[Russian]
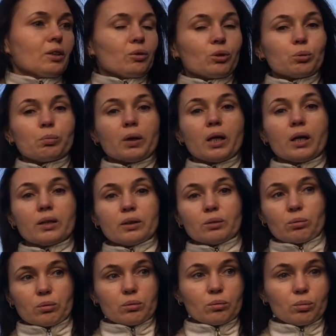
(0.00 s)
В общем, пока они
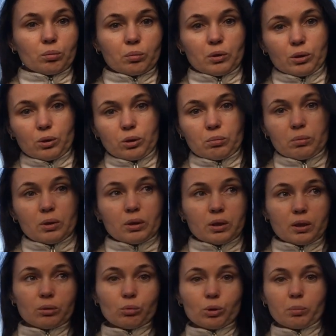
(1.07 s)
тут думали, что им
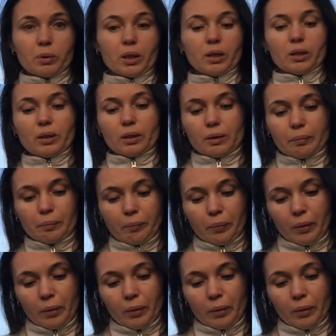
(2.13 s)
делать, они уже проехали.